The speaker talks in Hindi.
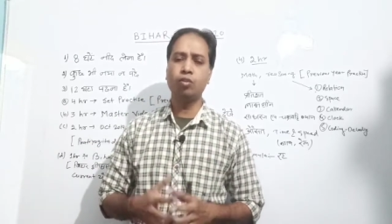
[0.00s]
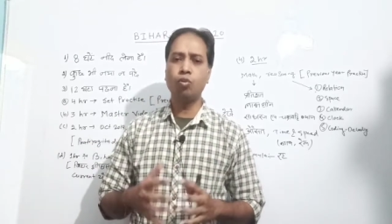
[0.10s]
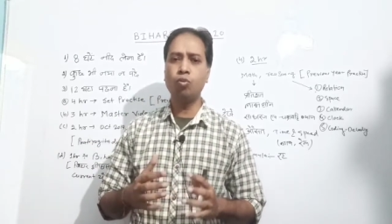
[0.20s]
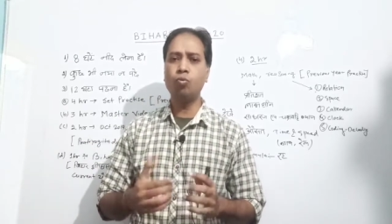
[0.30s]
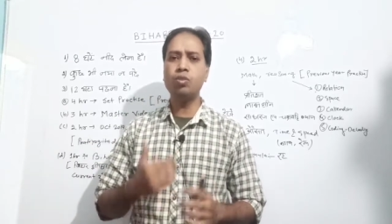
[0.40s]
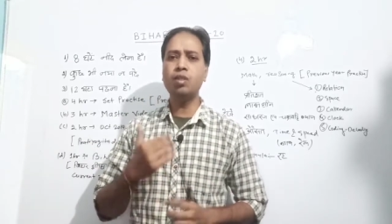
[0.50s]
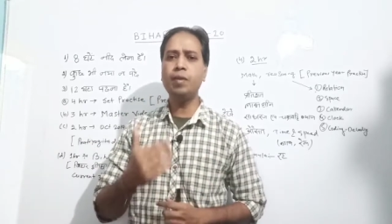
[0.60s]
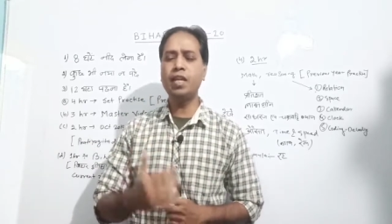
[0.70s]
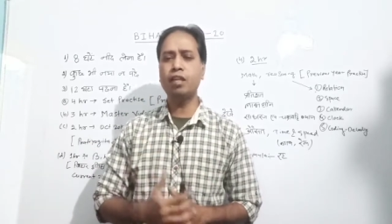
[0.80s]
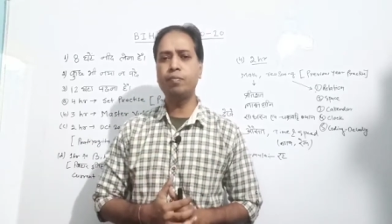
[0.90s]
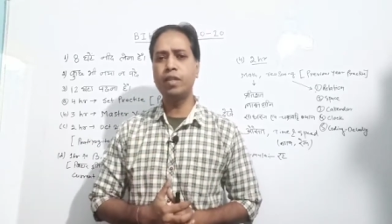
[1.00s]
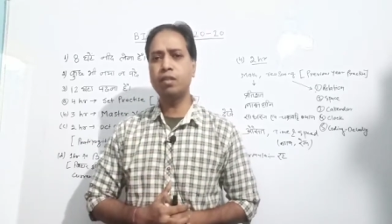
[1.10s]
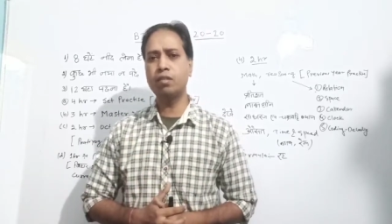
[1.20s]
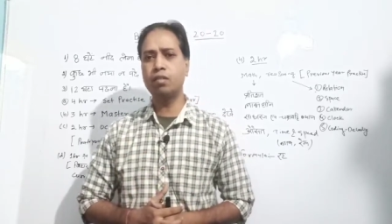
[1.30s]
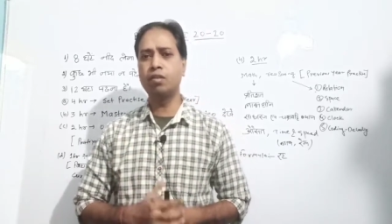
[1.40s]
तो उनसे मैंने
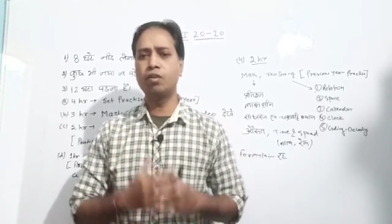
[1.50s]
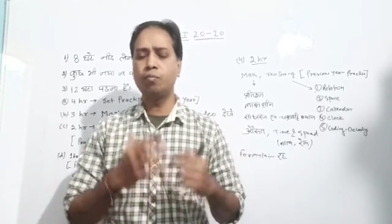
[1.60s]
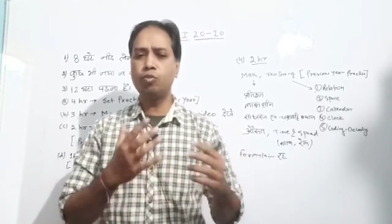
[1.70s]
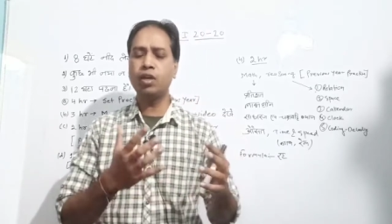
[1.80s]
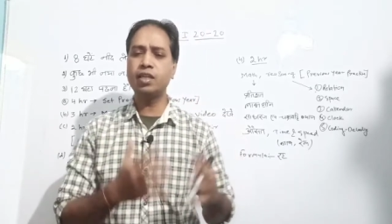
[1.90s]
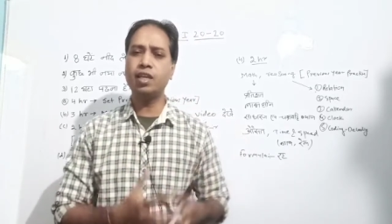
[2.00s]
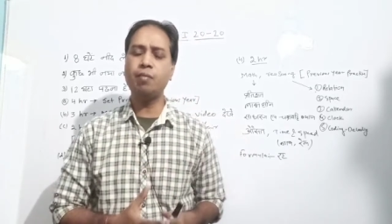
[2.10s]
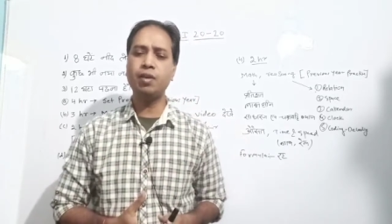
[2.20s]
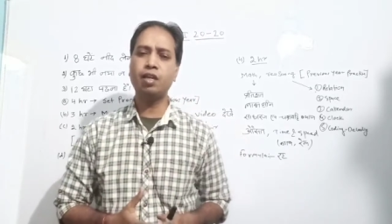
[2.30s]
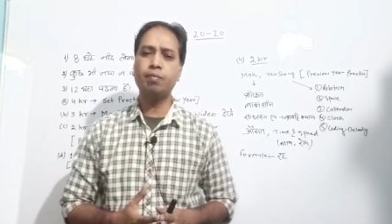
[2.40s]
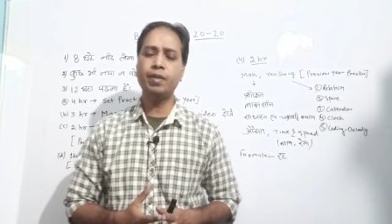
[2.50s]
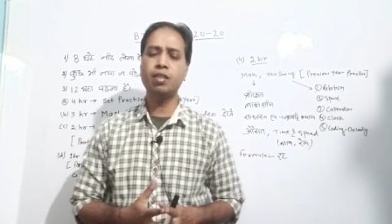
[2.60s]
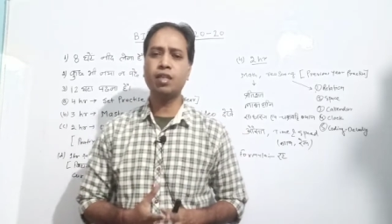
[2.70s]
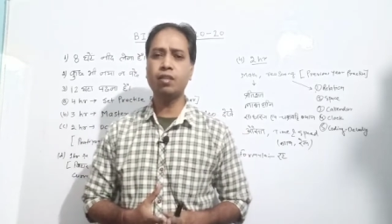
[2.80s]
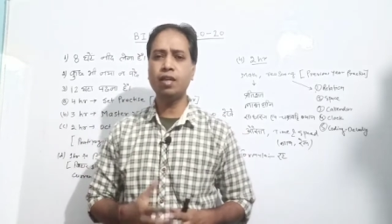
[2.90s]
एक्सपीरियंस पूछा कि आपका
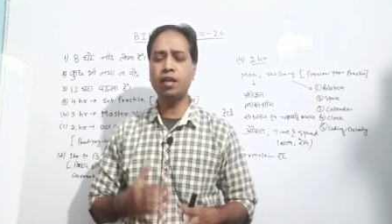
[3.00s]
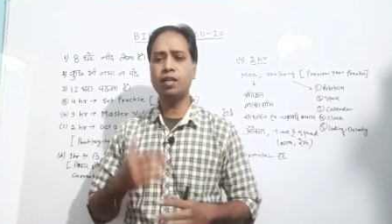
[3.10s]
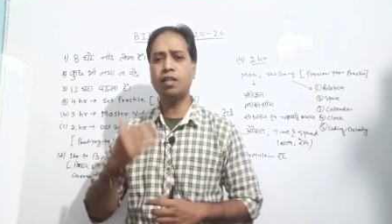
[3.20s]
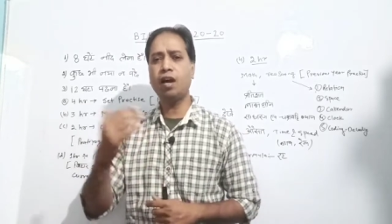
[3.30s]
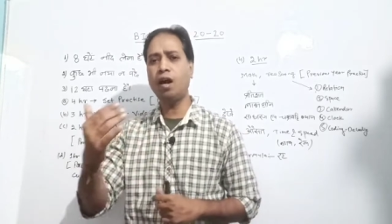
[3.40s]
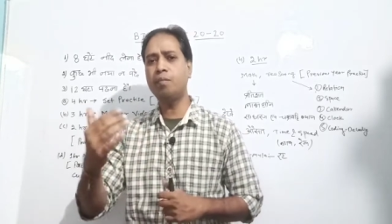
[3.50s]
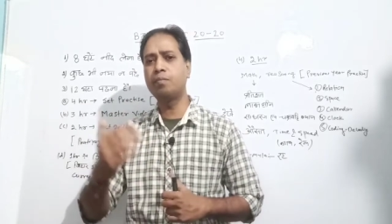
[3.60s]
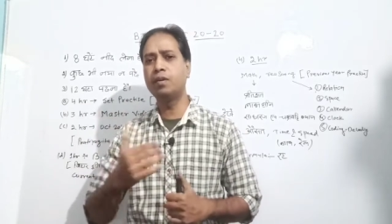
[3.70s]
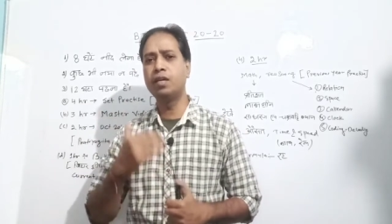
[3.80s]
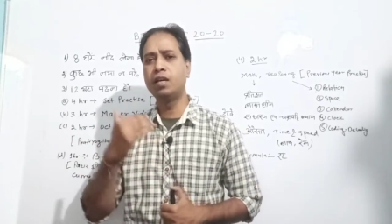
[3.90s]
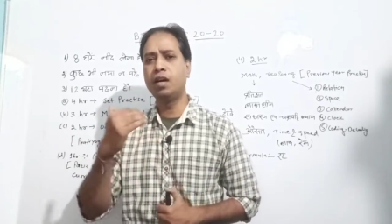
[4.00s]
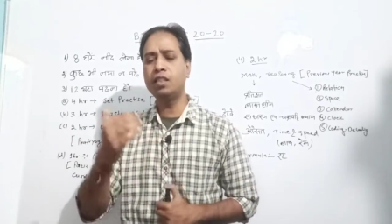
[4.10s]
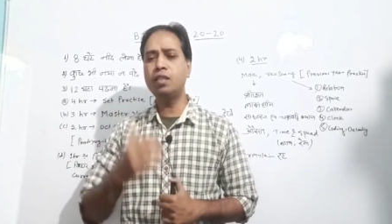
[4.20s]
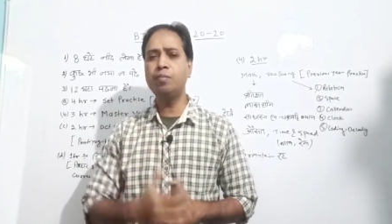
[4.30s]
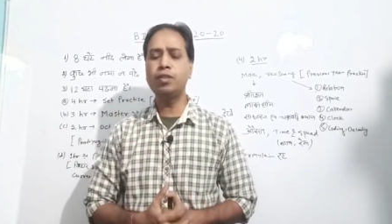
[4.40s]
एक्सपीरियंस कैसा रहा था आप
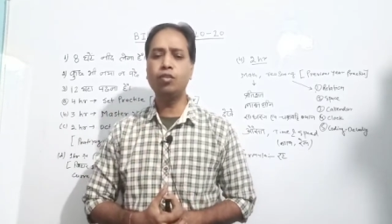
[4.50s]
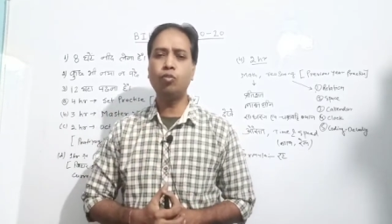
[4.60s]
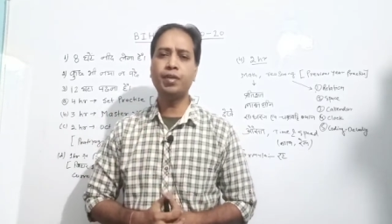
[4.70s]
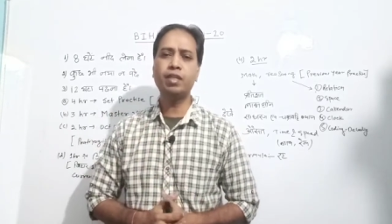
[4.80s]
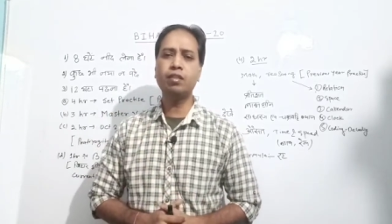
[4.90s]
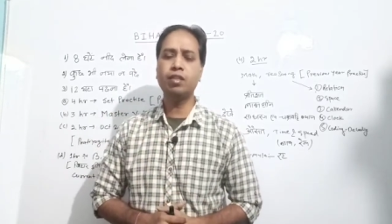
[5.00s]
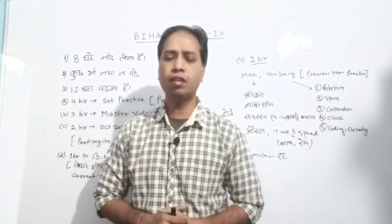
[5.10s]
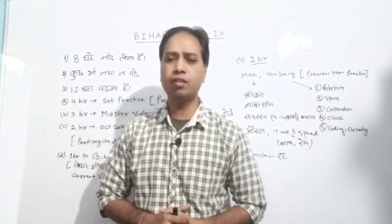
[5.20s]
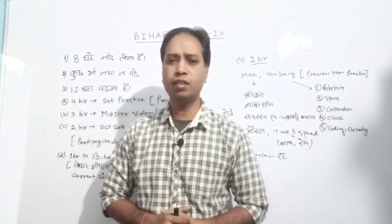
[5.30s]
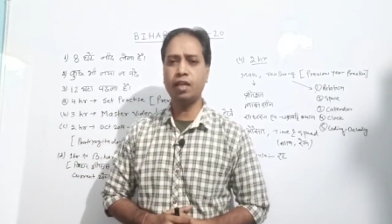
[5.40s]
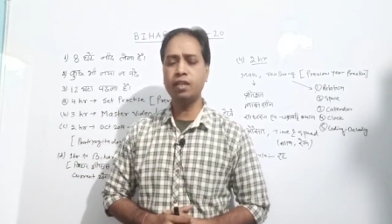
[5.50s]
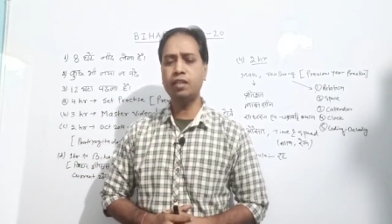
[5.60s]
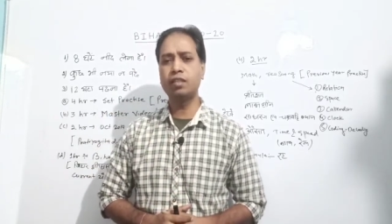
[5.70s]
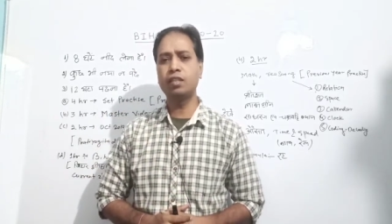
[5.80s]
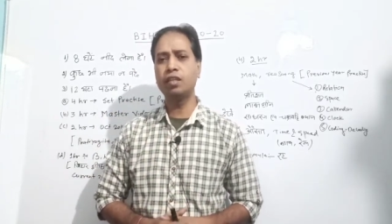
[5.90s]
अंतिम बीस दिनों में किस तरह से तैयारी
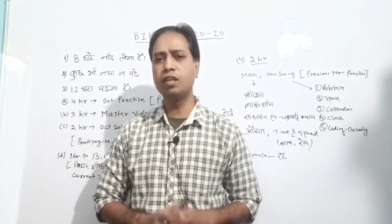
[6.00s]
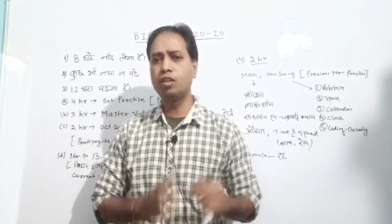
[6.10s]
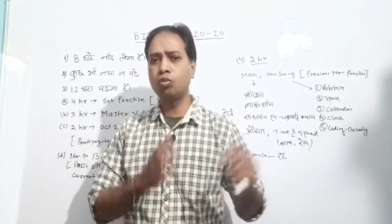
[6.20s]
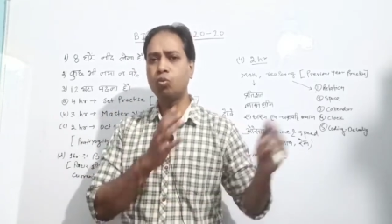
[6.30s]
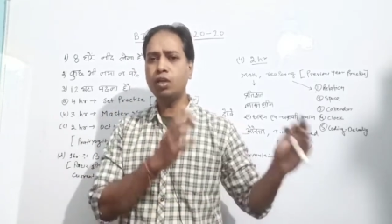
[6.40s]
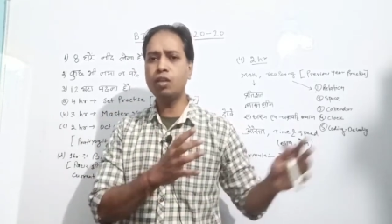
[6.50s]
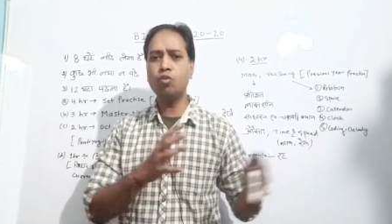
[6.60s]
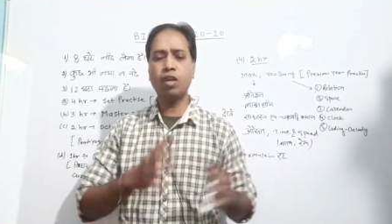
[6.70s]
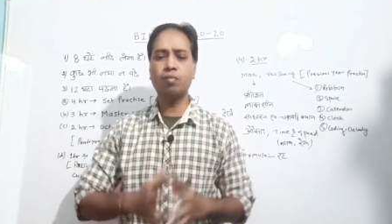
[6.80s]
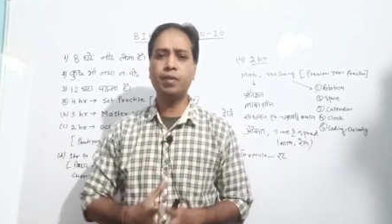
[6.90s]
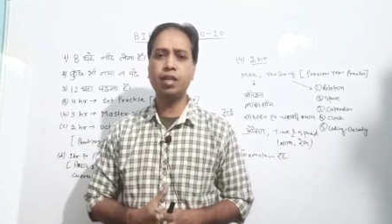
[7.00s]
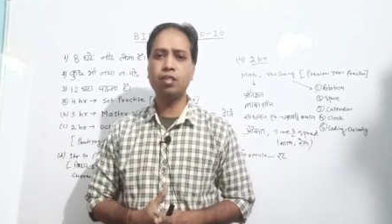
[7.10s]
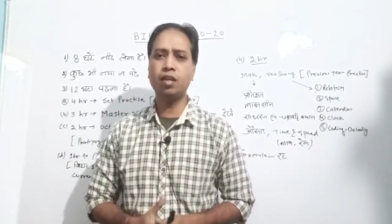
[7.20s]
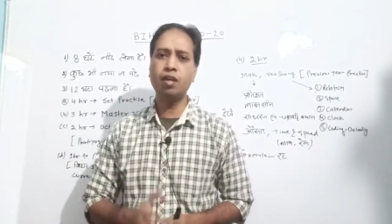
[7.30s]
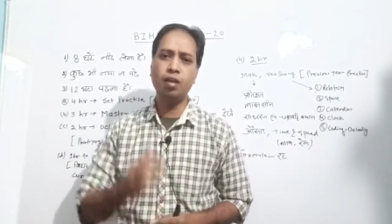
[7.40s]
की थी तो उनका जो
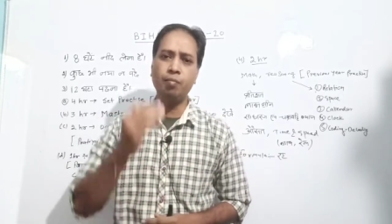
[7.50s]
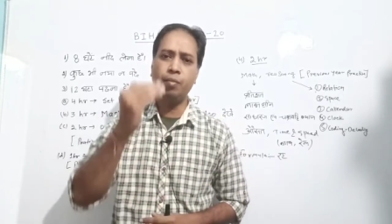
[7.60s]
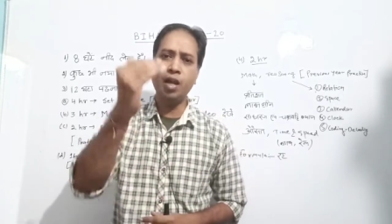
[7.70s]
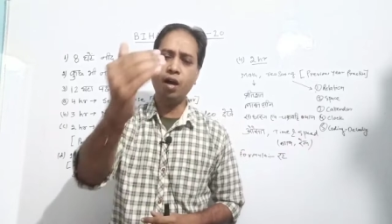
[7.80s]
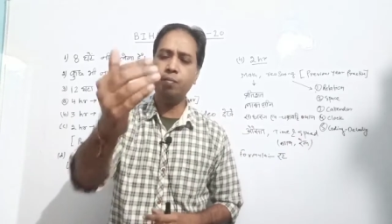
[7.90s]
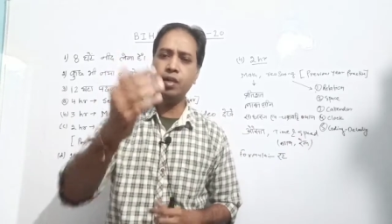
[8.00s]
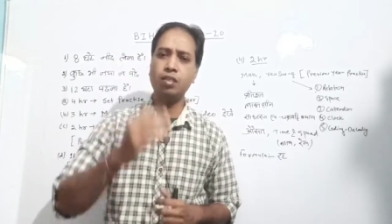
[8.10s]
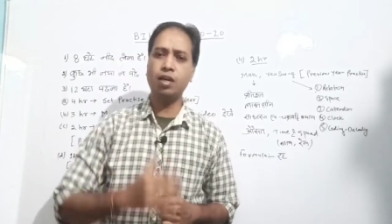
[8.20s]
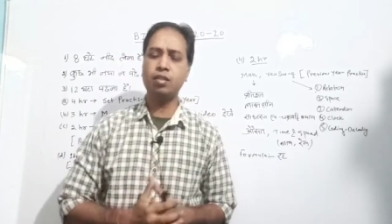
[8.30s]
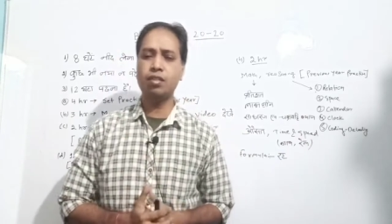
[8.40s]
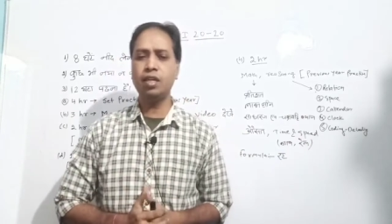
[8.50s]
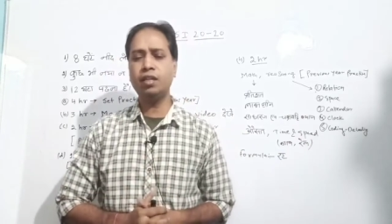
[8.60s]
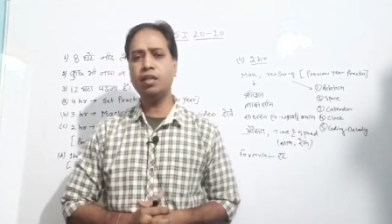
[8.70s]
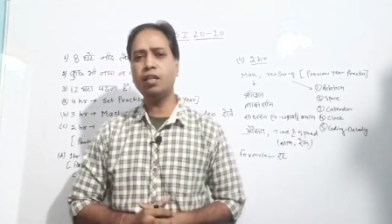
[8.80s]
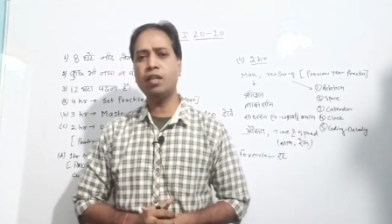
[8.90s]
एक्सपीरियंस है मैं आपके साथ शेयर
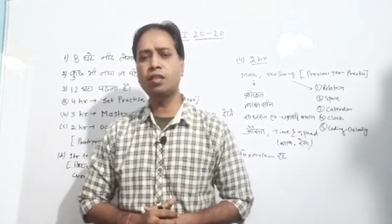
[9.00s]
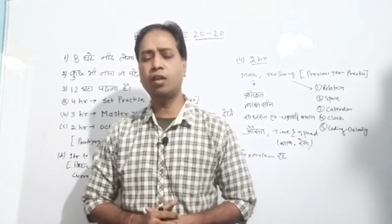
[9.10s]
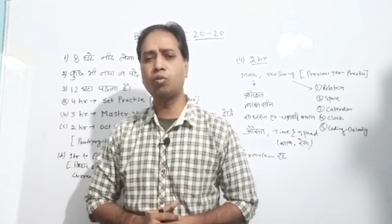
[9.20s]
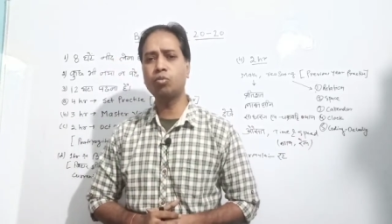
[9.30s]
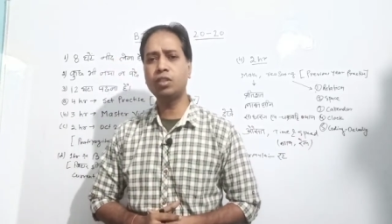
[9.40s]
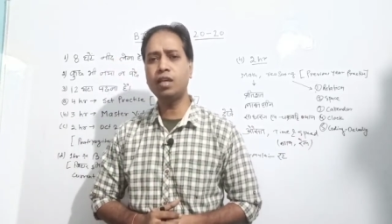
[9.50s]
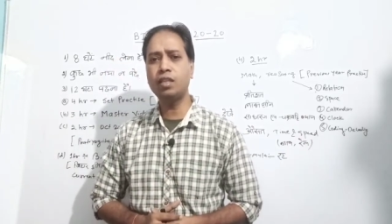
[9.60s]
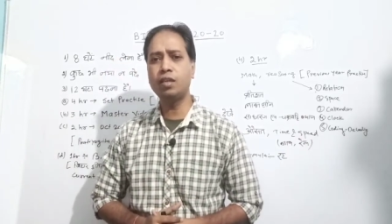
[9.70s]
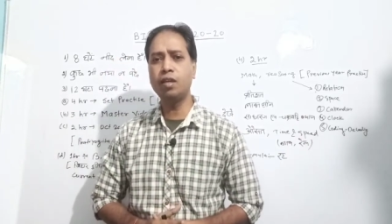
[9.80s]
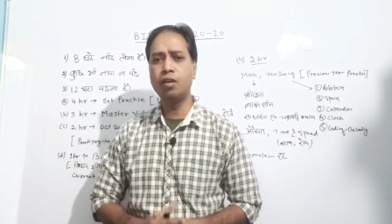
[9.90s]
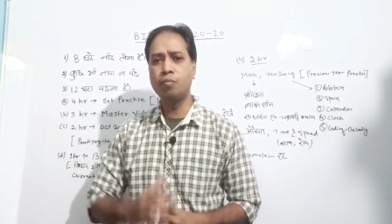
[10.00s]
करना चाहता हूँ ताकि